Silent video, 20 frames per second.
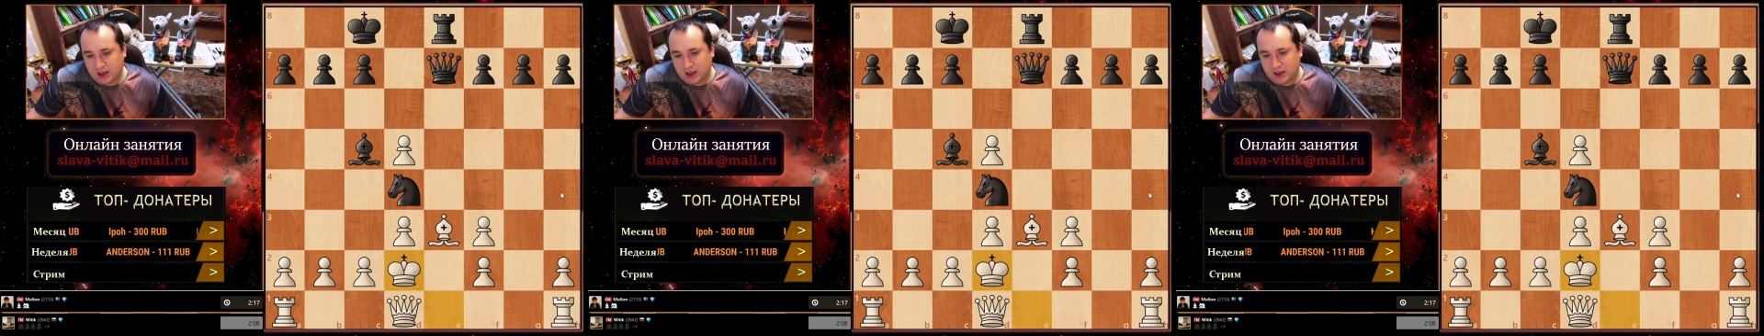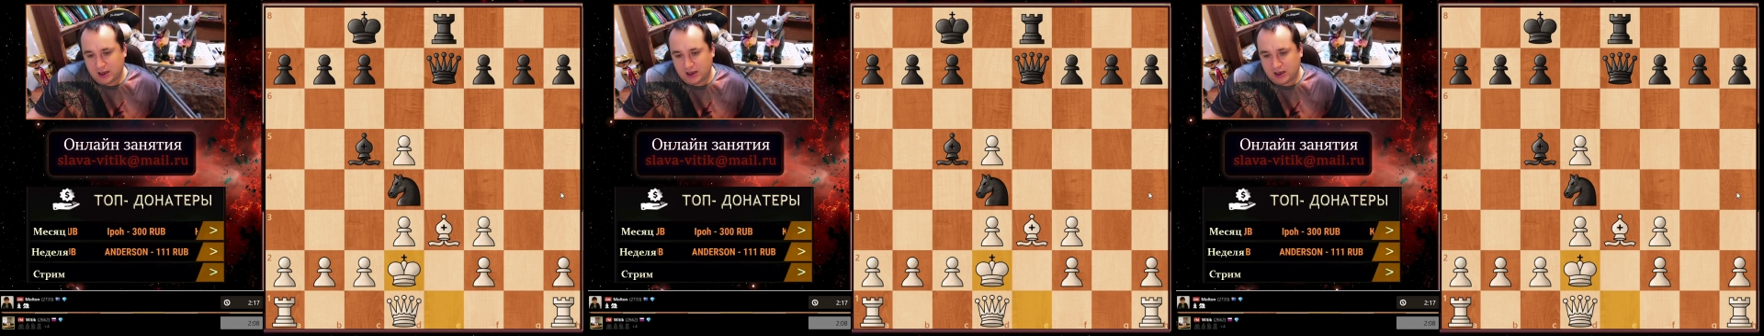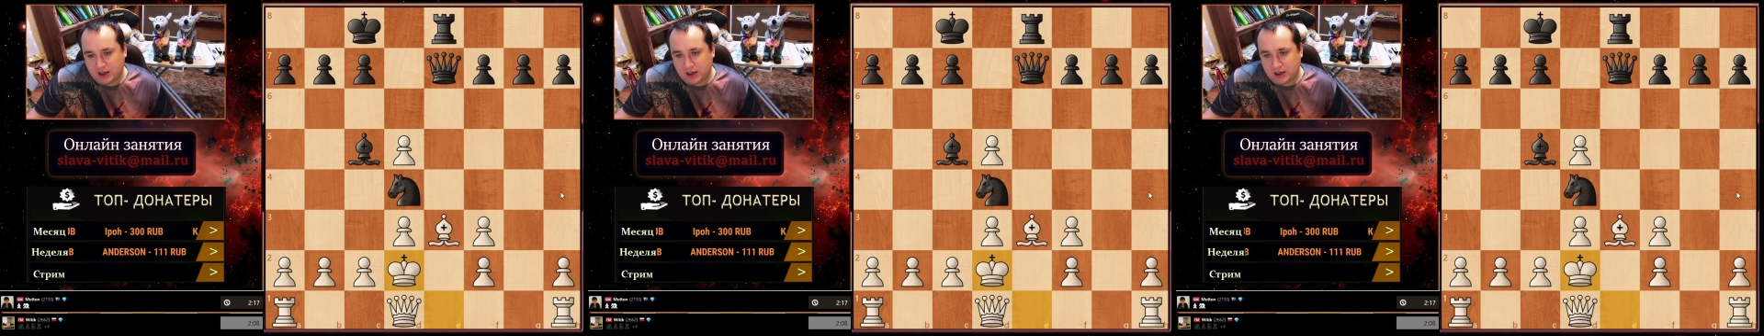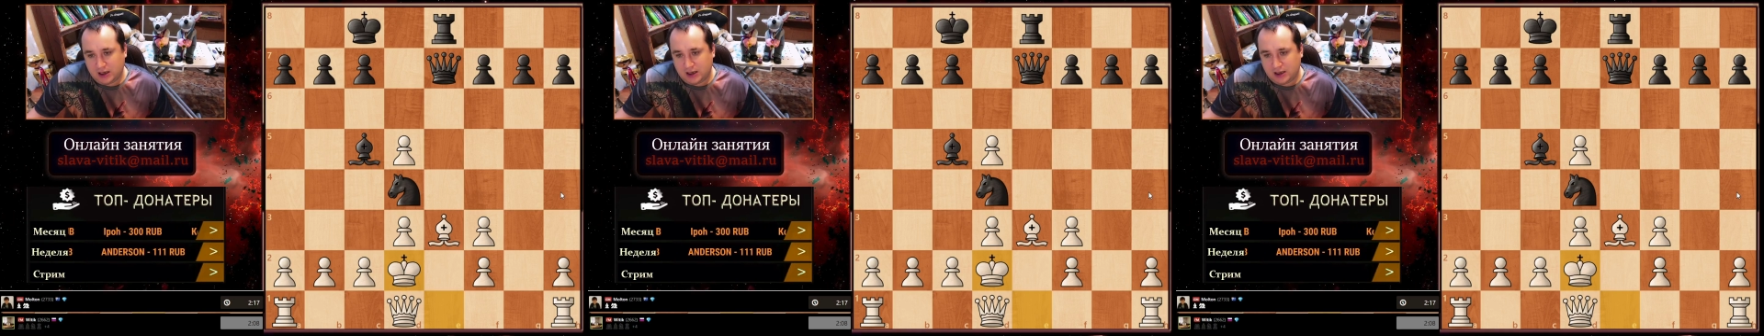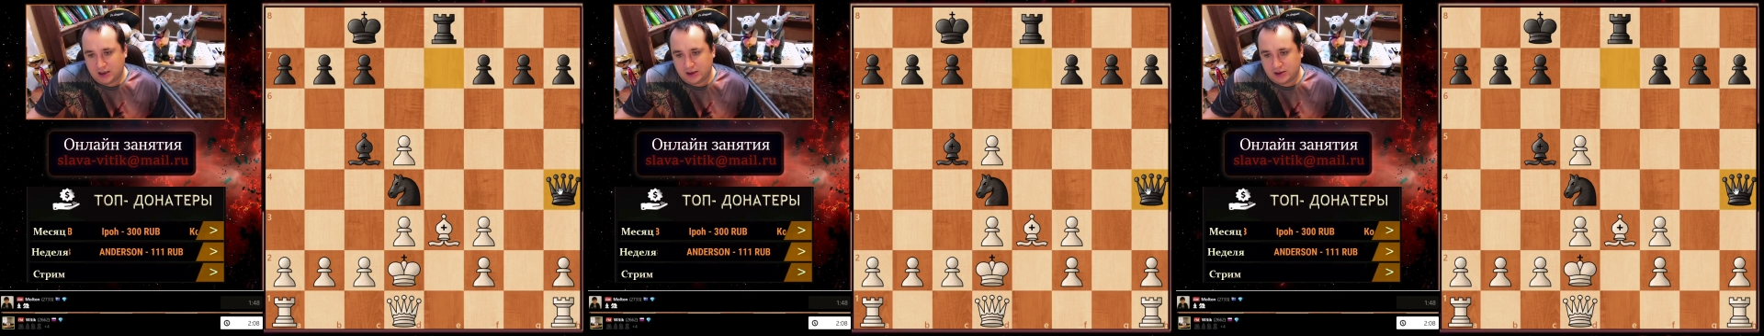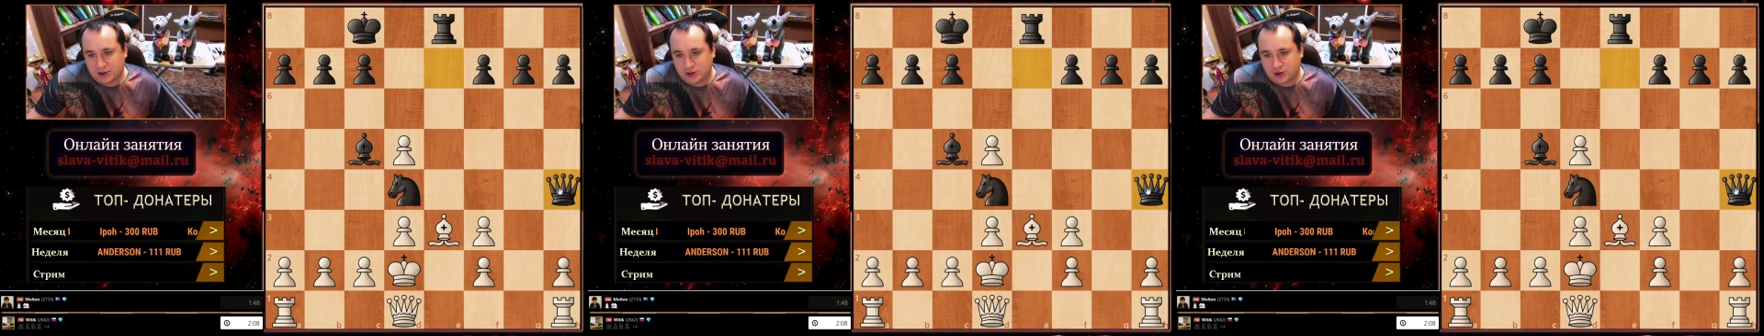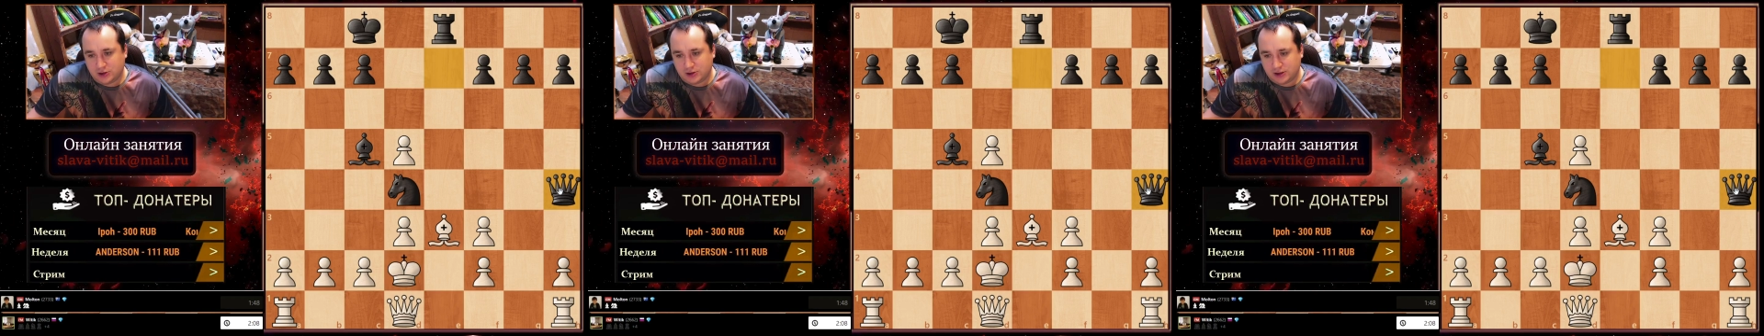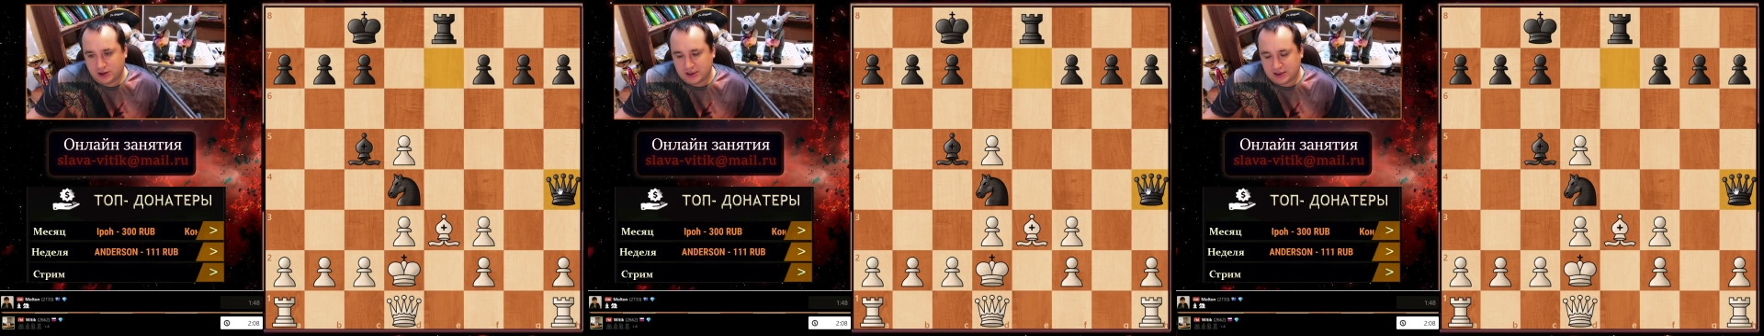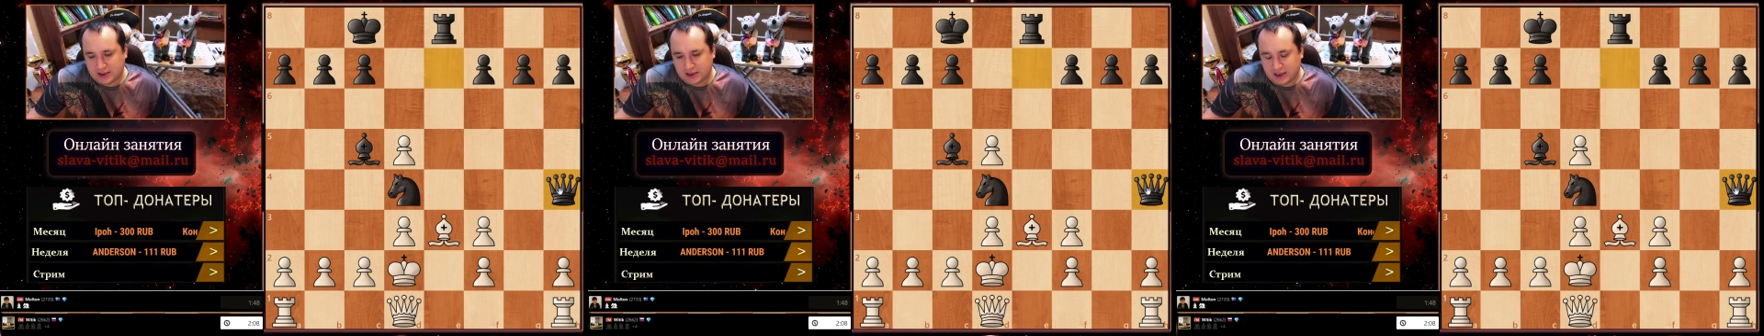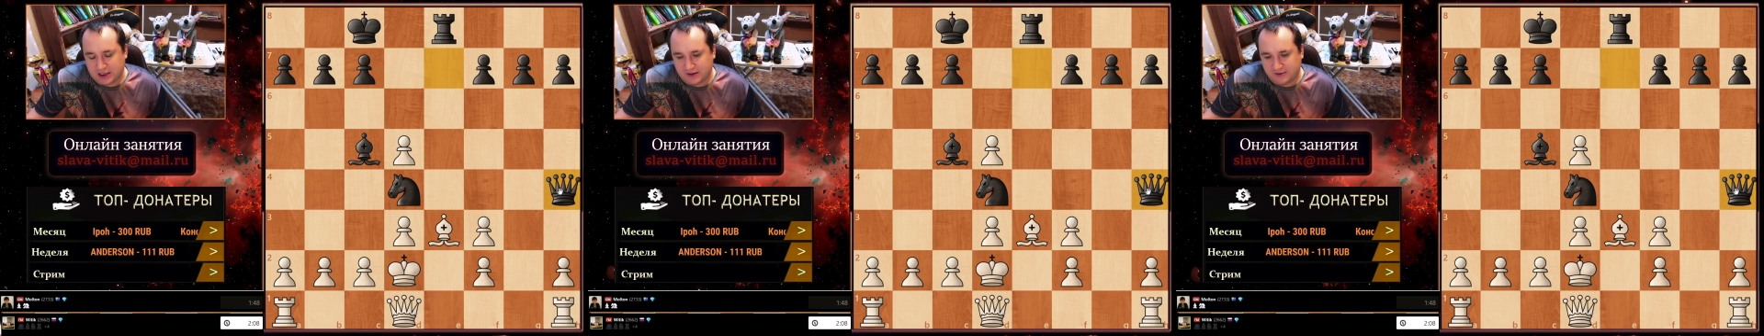А, черные
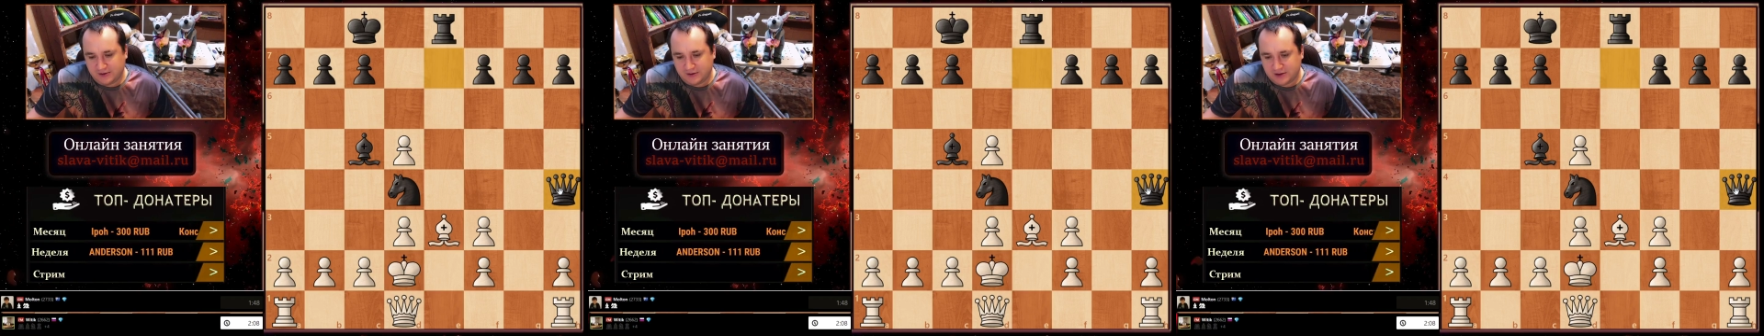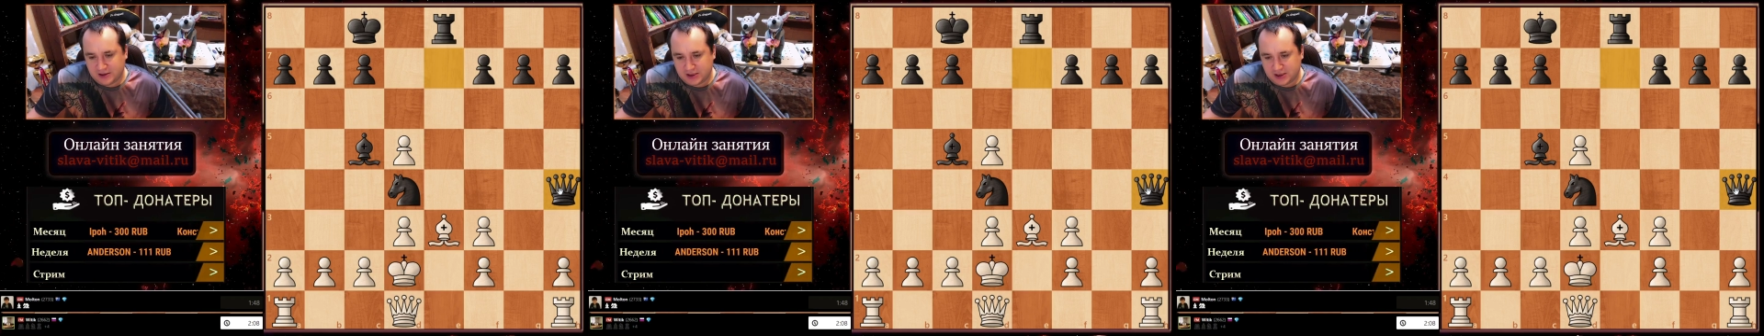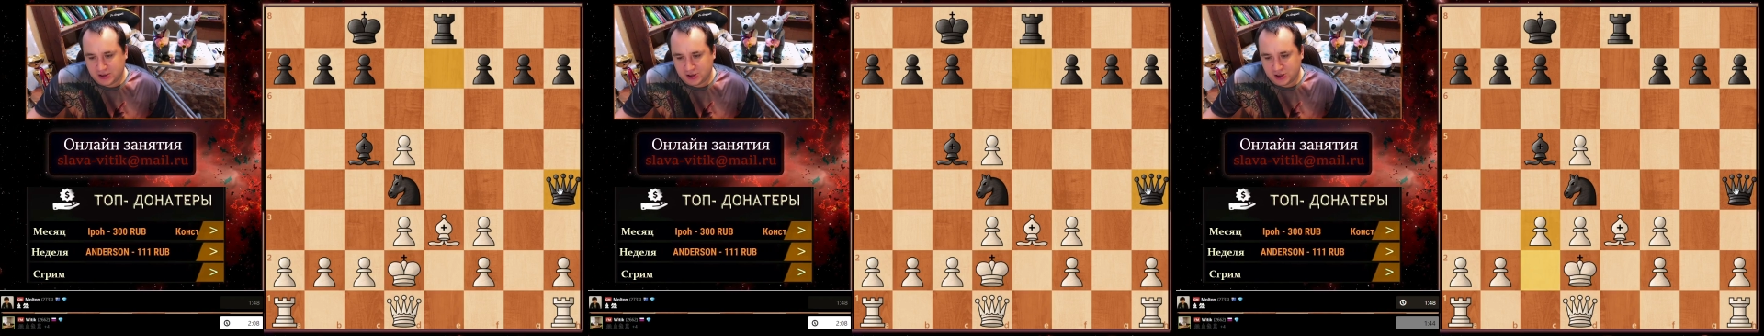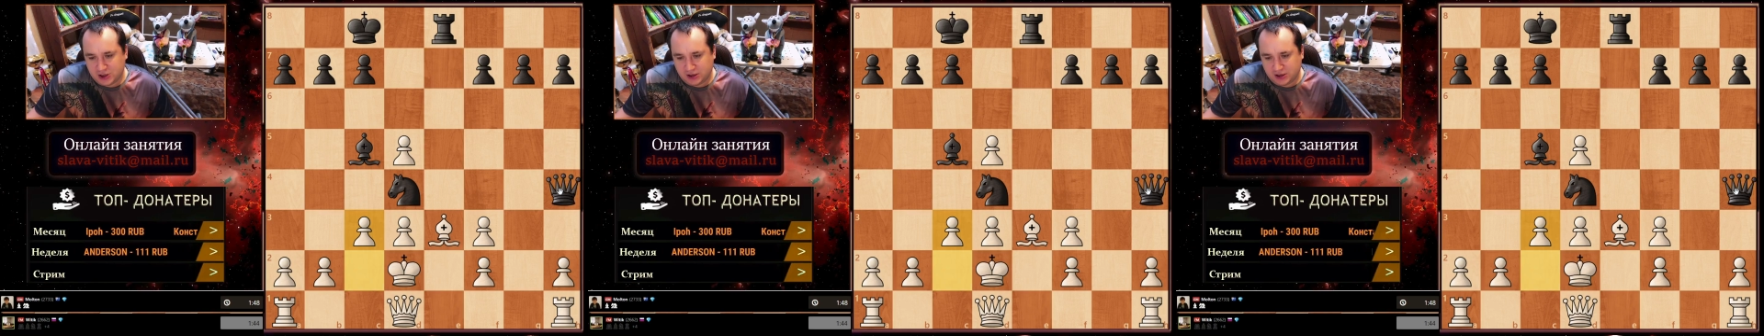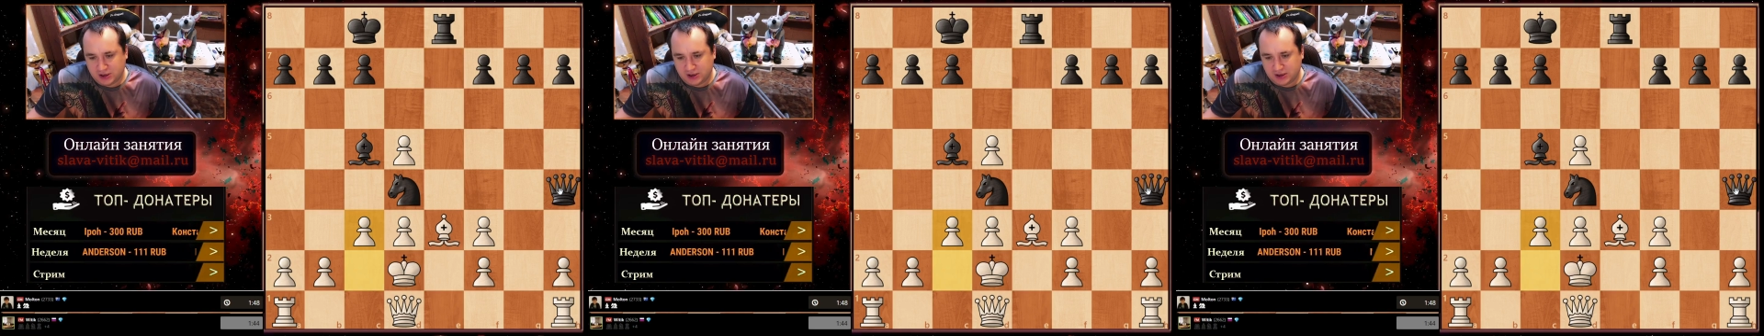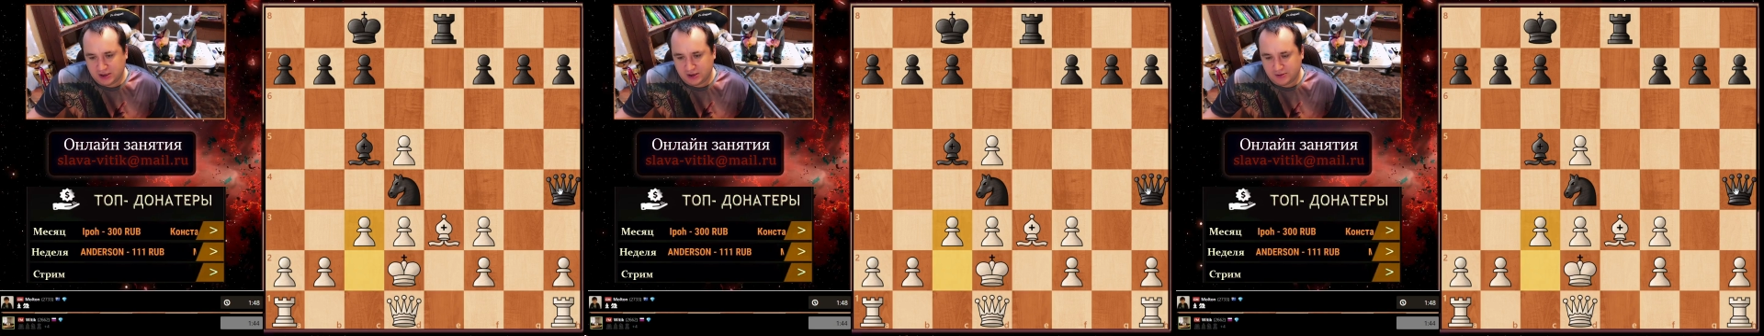сыграли ферзь h4,